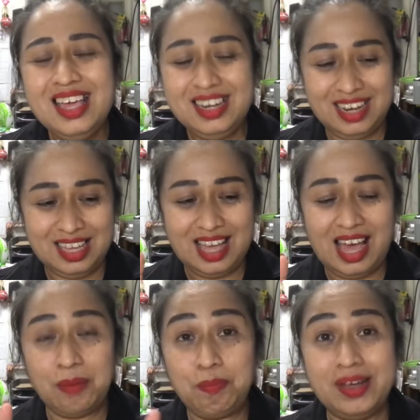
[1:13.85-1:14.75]
ในการ
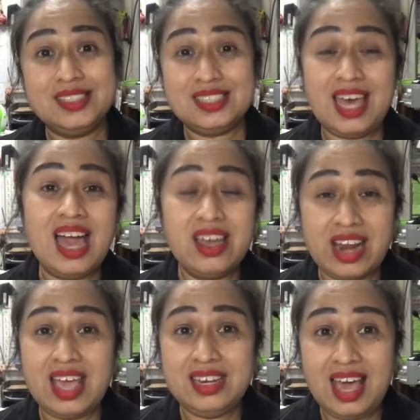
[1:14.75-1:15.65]
เปิดสร้าง
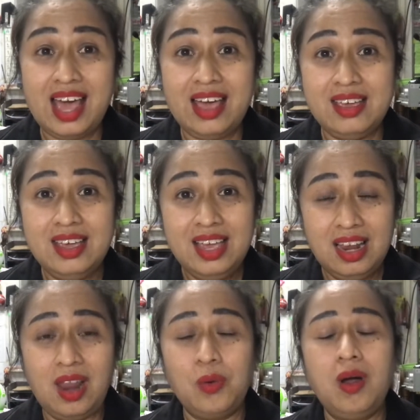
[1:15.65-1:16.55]
รายได้
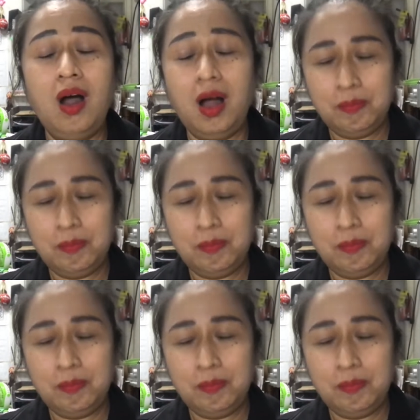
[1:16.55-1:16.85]
แล้วก็